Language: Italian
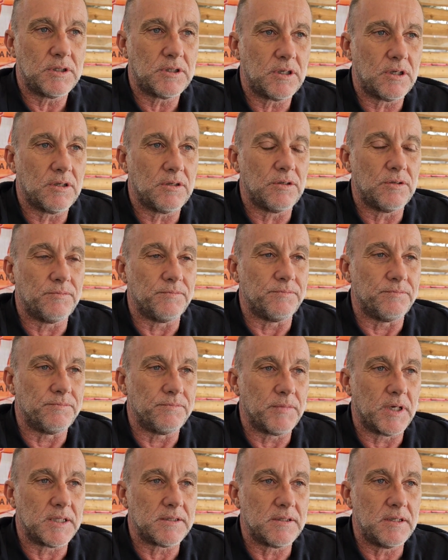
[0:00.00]

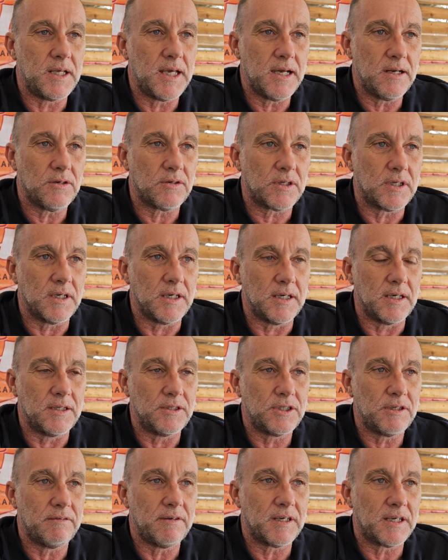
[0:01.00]
italo-brasiliano mm, che
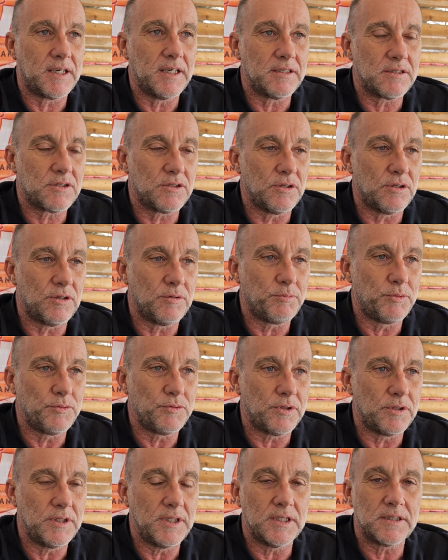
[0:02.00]
ci aveva chiesto
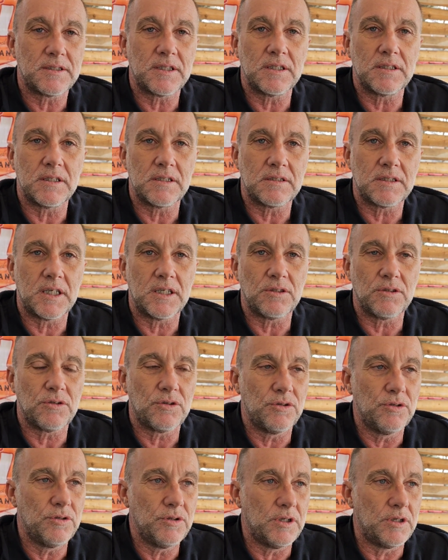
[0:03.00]
appunto di essere testato
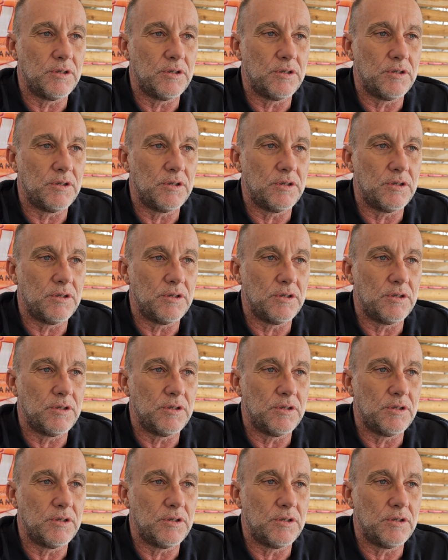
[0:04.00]
con noi,